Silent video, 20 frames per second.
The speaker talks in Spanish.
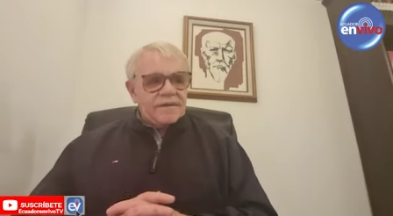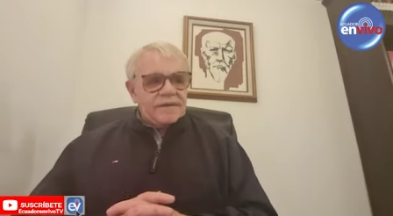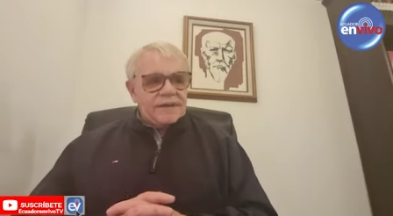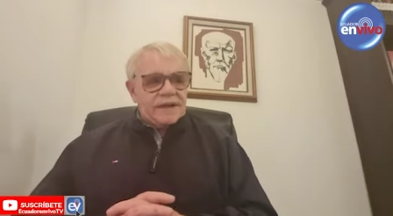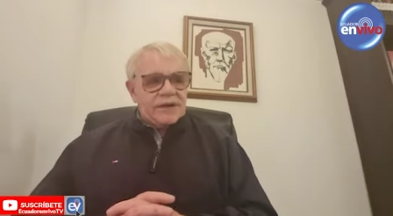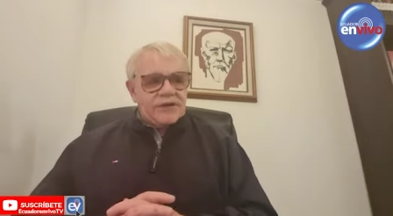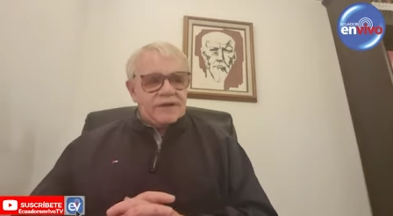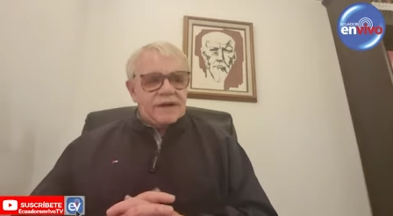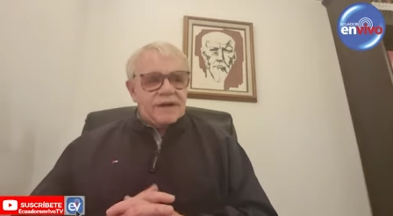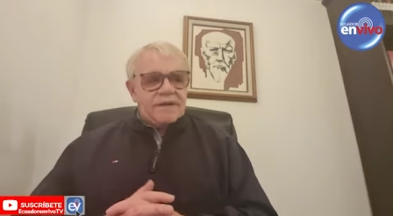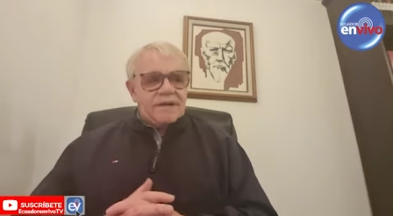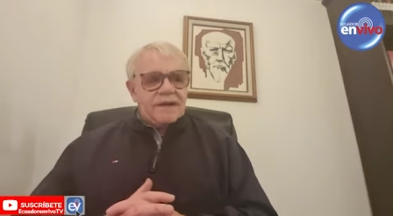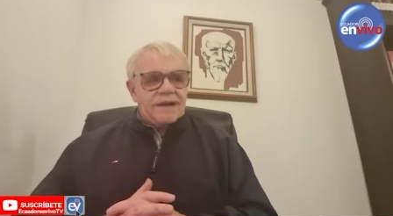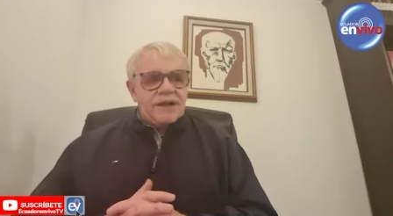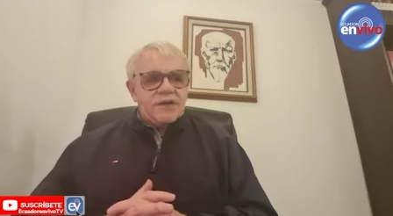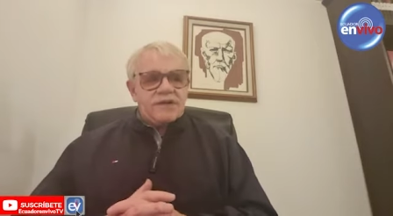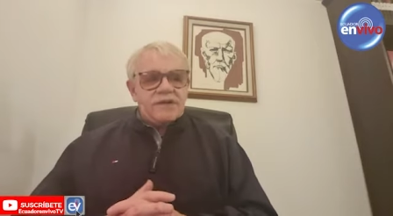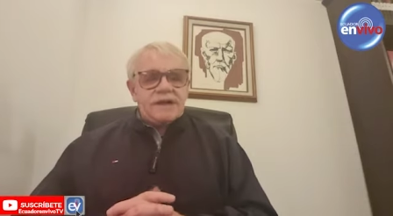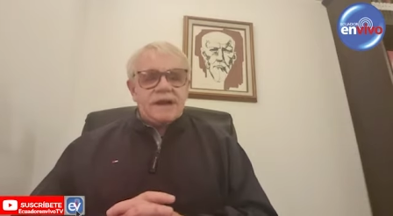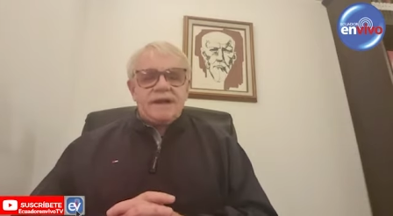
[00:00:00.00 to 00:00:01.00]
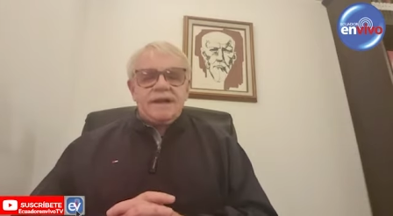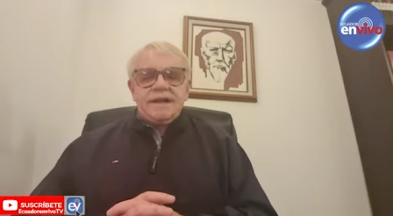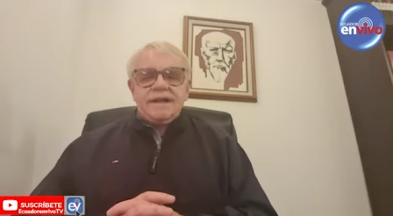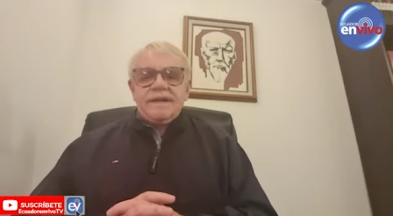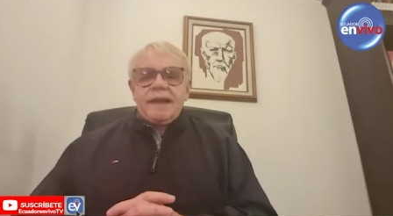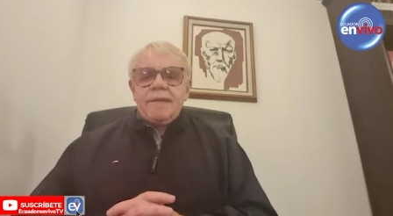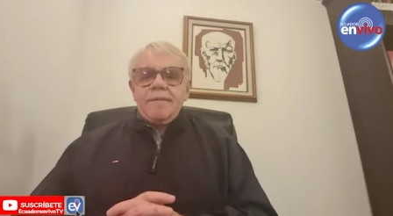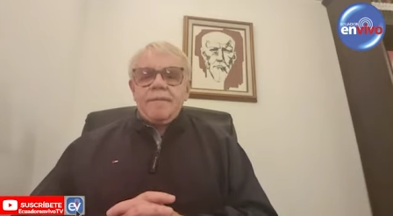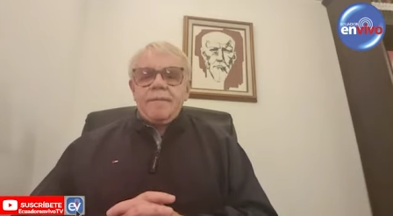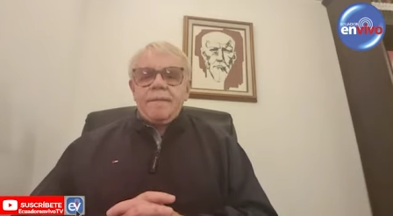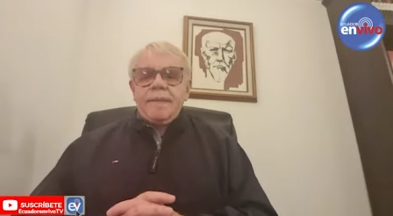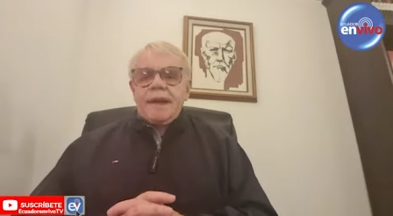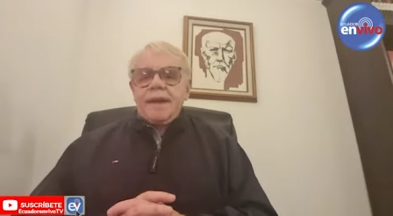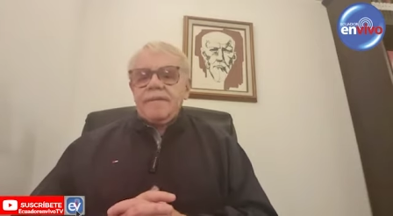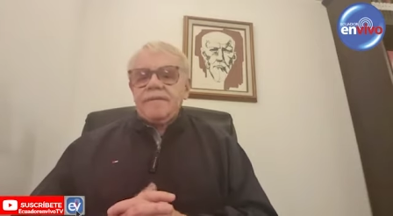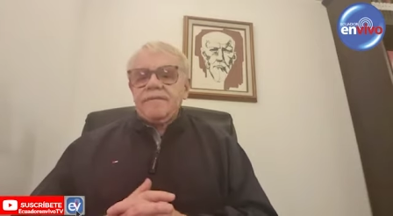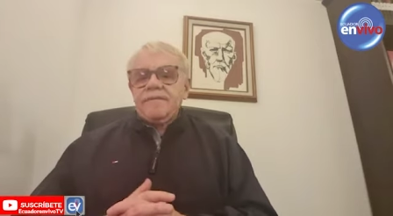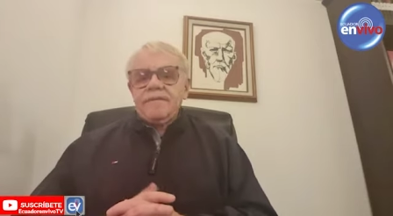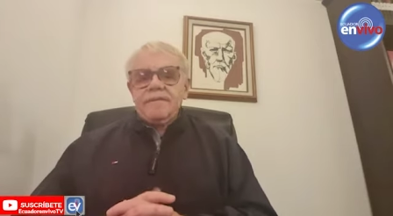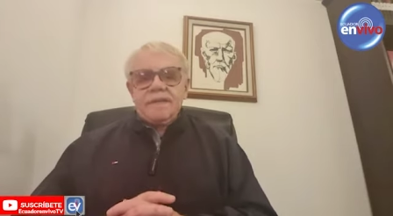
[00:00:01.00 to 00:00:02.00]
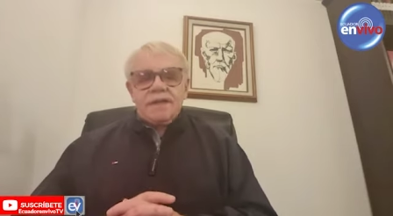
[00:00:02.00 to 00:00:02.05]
de los caballeros del Temple,